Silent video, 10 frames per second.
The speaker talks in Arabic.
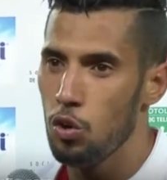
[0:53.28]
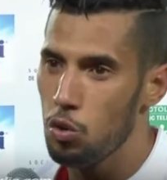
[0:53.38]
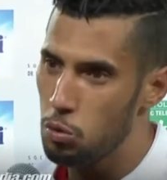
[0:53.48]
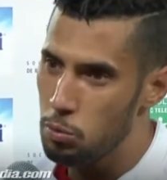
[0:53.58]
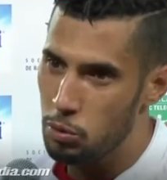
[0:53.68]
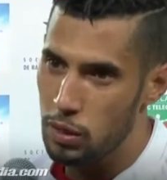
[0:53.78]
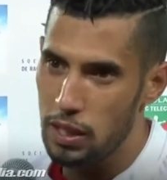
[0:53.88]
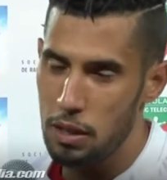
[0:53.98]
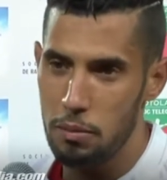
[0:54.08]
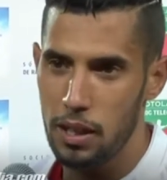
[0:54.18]
ومن
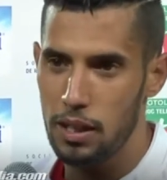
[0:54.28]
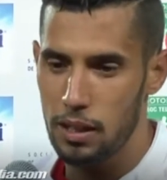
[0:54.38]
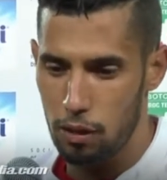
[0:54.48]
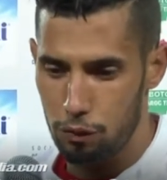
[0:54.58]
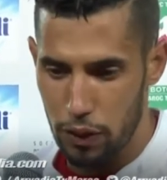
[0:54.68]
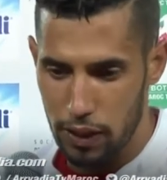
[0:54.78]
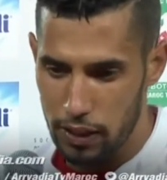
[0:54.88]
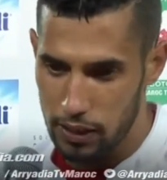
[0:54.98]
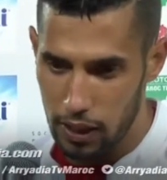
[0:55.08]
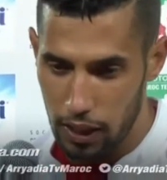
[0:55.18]
وراء مع
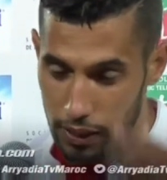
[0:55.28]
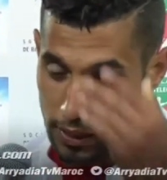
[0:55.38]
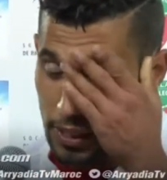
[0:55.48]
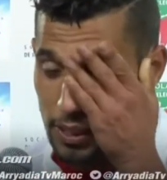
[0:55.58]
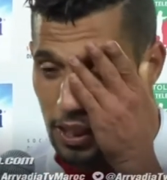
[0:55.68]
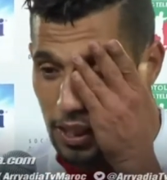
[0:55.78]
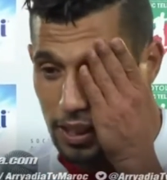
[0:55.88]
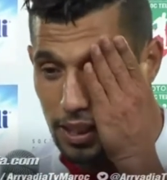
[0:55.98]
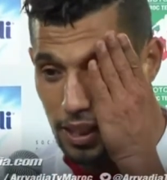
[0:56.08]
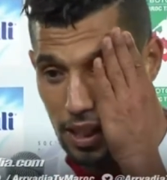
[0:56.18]
الفريق ديال الحسنيه
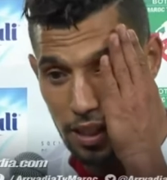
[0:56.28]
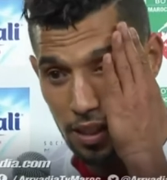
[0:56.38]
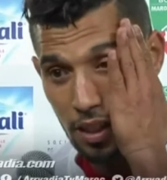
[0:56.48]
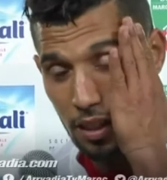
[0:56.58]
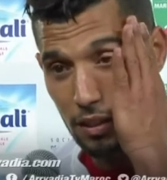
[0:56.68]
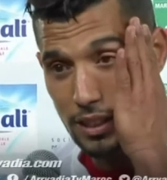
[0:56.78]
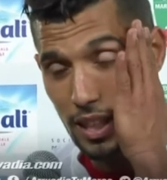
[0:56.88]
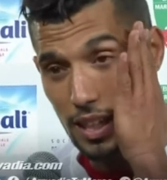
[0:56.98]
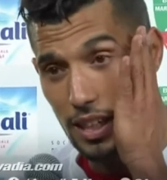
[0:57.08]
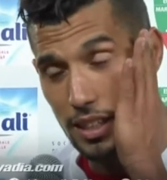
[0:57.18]
اكادير
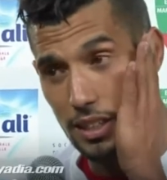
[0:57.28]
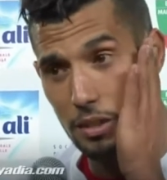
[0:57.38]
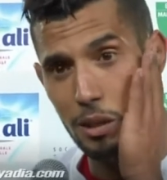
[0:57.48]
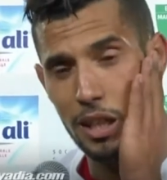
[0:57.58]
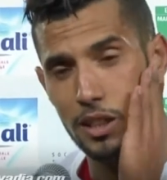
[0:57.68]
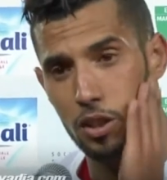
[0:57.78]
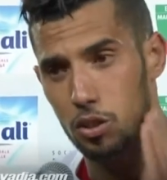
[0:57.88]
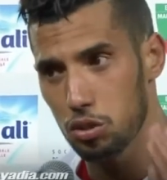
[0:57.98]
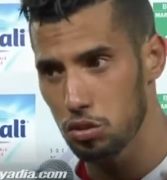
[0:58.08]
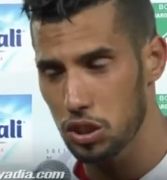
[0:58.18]
فالصراحه ملي غادي
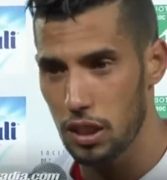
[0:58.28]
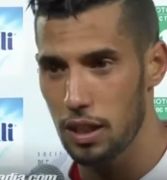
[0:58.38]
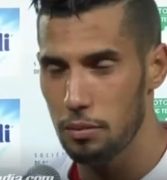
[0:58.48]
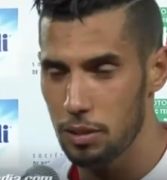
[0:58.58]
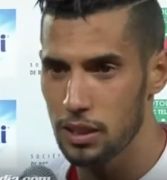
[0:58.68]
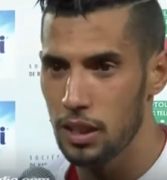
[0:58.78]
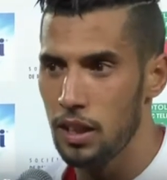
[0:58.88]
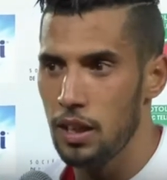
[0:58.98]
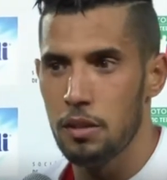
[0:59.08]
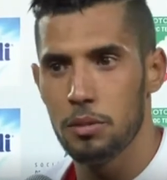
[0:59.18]
نخرجوا ان شاء الله من
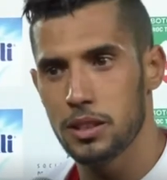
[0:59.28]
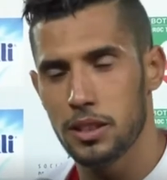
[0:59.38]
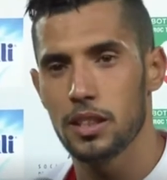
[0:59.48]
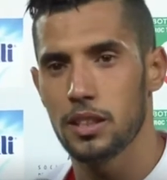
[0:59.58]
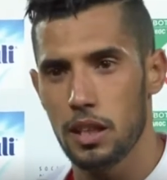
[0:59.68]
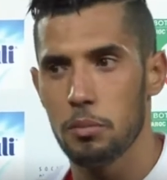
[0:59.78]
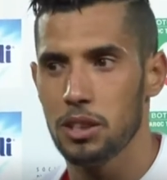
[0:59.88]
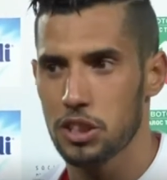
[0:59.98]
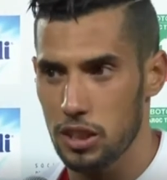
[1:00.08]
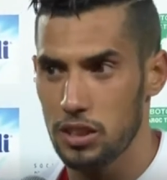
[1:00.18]
من السيري ديال لي
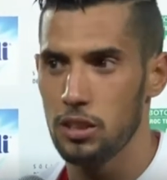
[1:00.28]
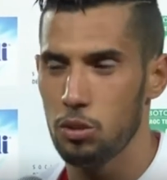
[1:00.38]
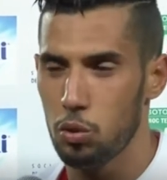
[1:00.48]
ماتش يعني